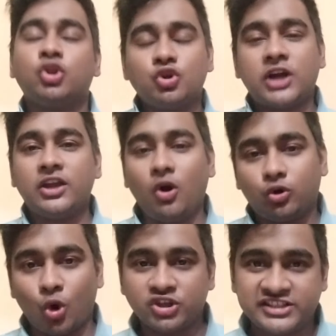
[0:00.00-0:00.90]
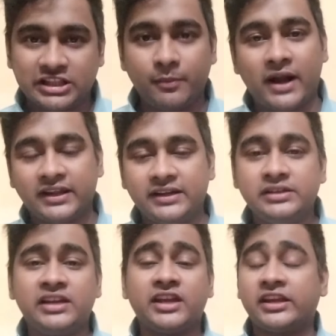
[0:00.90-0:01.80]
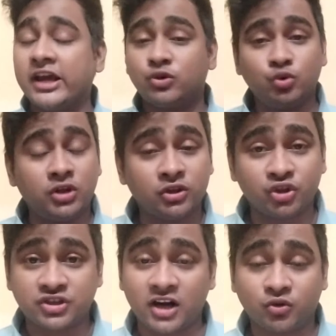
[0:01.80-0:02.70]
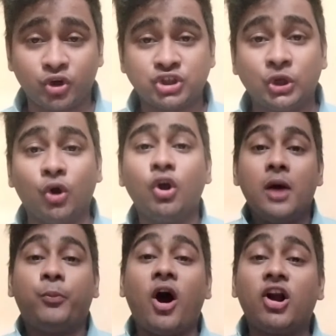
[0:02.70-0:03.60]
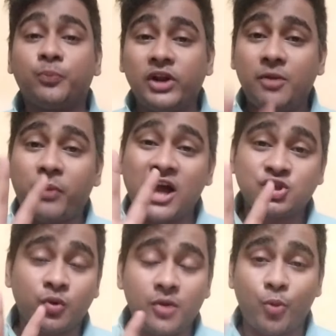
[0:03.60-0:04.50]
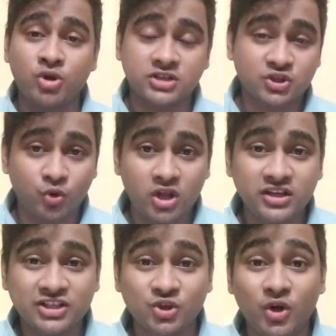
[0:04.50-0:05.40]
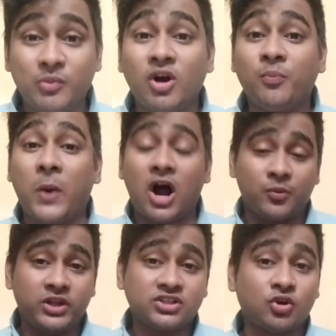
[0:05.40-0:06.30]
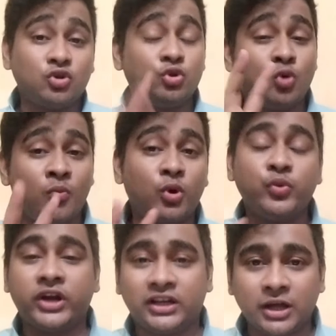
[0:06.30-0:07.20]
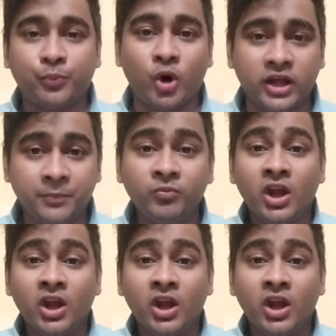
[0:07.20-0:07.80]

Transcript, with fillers: তো যাই হোক টস জিতে ব্যাটিং নিয়ে কেকেআর দুর্দান্ত স্টার্ট করেছিল পাওয়ার প্লের পাঁচ ওভারে পঞ্চাশ করে দিয়েছিল এবং পাওয়ার প্লেতে যখন দু নম্বর উইকেটটা পড়ে